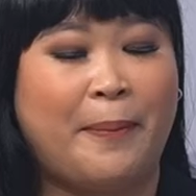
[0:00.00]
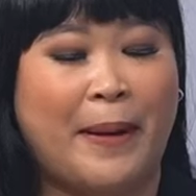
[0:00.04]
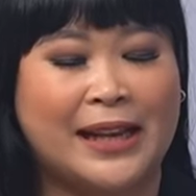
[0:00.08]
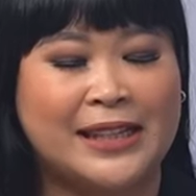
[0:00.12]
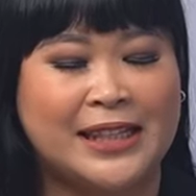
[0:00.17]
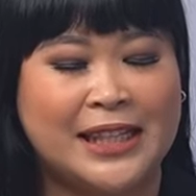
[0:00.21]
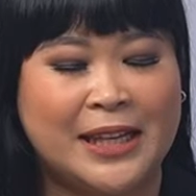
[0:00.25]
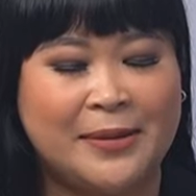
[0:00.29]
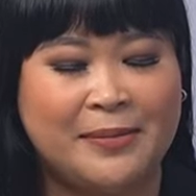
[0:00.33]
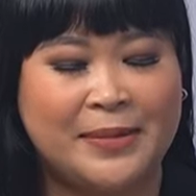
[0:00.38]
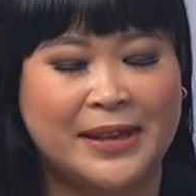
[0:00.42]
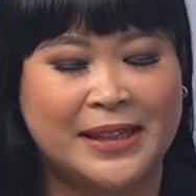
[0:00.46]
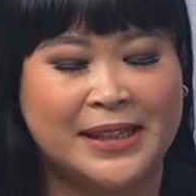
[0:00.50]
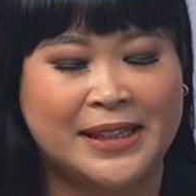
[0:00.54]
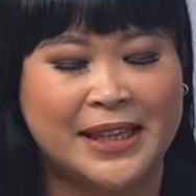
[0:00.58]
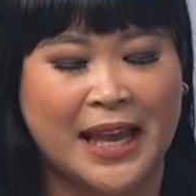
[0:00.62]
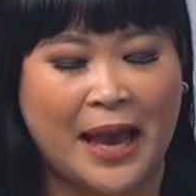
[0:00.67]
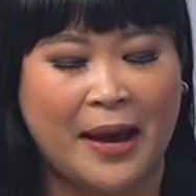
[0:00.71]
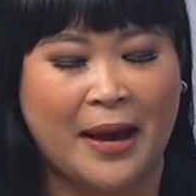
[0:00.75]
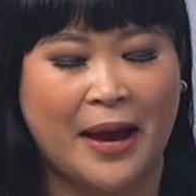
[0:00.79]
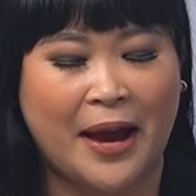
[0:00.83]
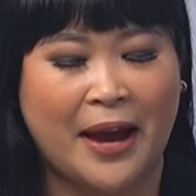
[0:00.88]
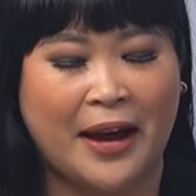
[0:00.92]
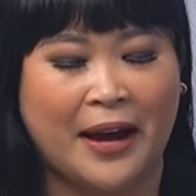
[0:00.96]
pasti
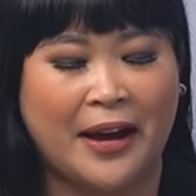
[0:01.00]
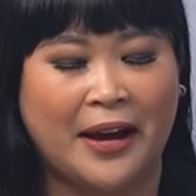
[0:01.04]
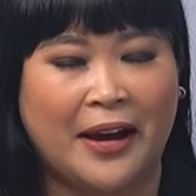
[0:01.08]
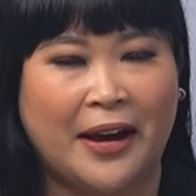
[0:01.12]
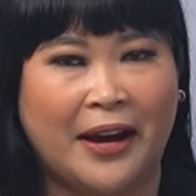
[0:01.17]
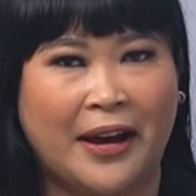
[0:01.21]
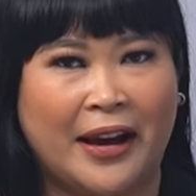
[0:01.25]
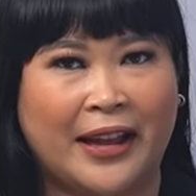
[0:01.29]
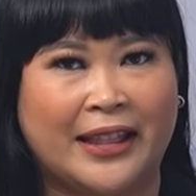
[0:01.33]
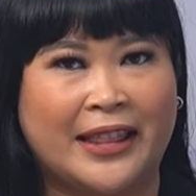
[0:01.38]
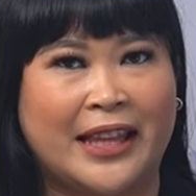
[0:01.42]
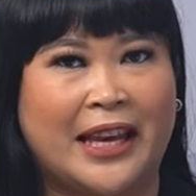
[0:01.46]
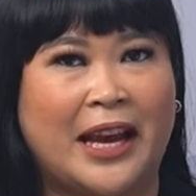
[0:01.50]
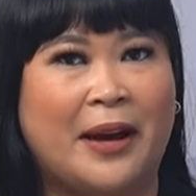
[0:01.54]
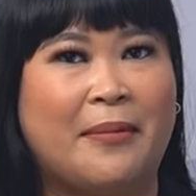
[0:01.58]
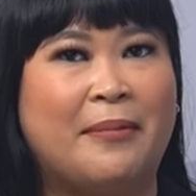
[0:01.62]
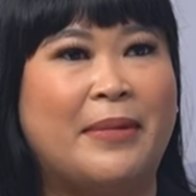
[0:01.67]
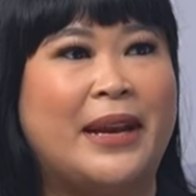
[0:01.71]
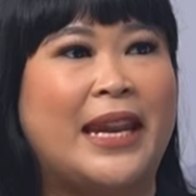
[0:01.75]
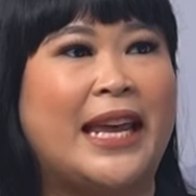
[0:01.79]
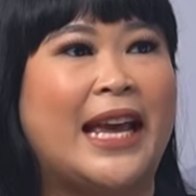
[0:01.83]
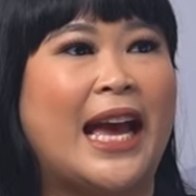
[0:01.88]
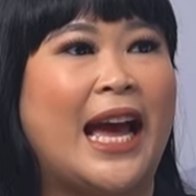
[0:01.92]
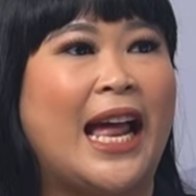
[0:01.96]
bisa uh, ketika
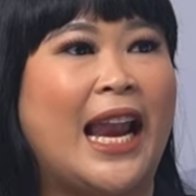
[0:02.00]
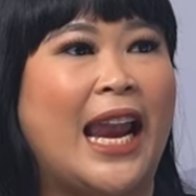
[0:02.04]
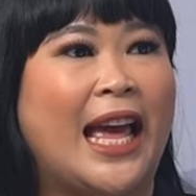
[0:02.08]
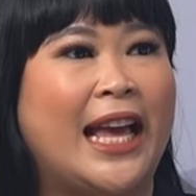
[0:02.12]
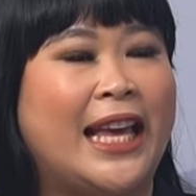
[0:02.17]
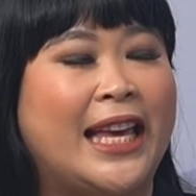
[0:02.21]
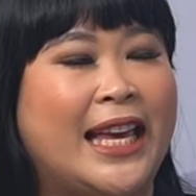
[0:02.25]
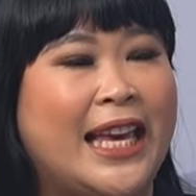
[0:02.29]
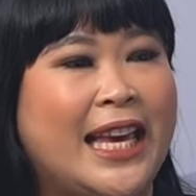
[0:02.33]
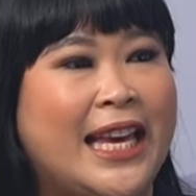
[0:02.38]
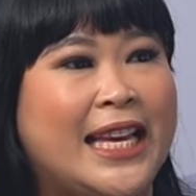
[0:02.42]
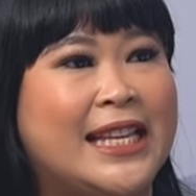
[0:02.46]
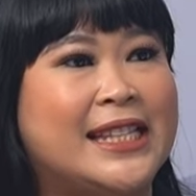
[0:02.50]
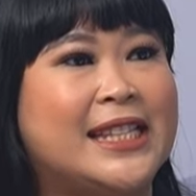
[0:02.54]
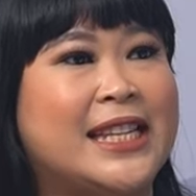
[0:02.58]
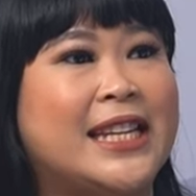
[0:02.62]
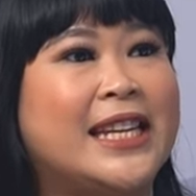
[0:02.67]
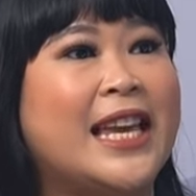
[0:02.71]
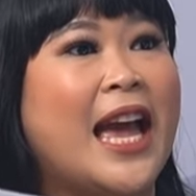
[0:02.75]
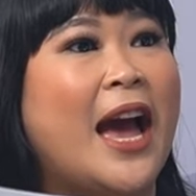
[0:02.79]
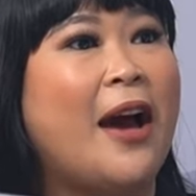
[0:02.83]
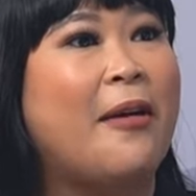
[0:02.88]
menikah lagi istrinya